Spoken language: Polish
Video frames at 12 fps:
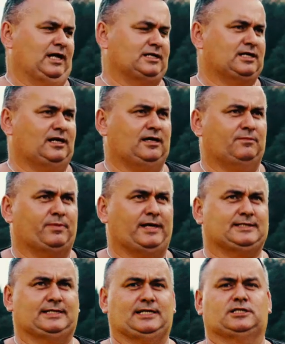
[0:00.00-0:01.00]
Nasza
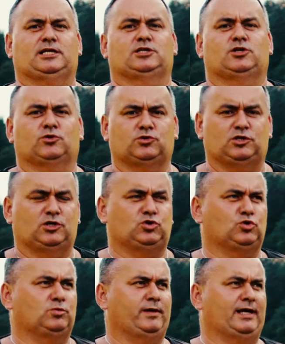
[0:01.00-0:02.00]
praca zaczyna się o godzinie
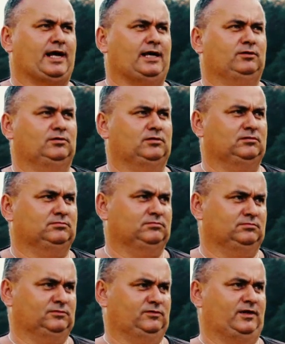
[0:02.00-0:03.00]
7 rano,
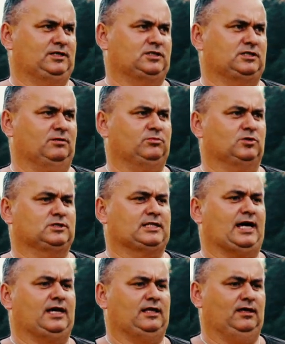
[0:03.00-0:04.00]
wejściem do
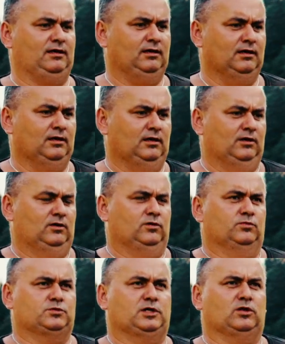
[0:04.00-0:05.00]
stajni,
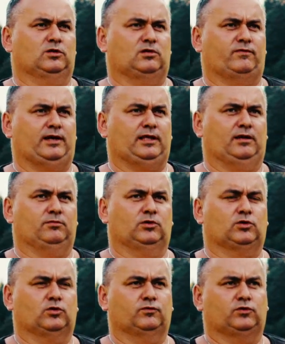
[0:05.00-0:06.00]
przygotowaniem
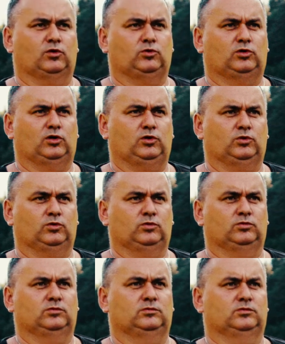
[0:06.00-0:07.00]
krów do
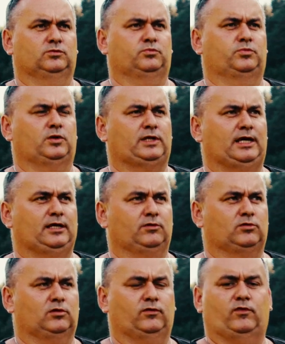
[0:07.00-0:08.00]
udoju,
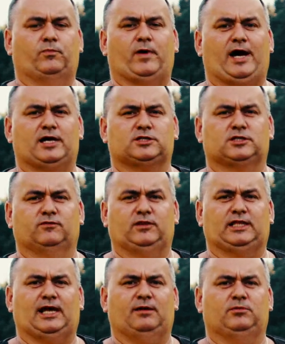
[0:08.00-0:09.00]
podaniem krowy pasz,
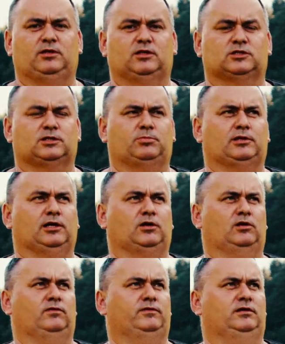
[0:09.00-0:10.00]
witamin, żeby te
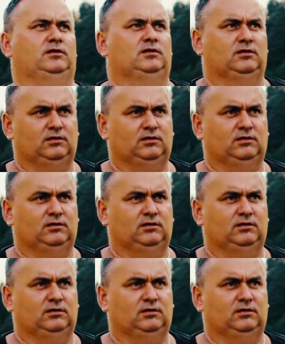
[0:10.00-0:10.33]
krowy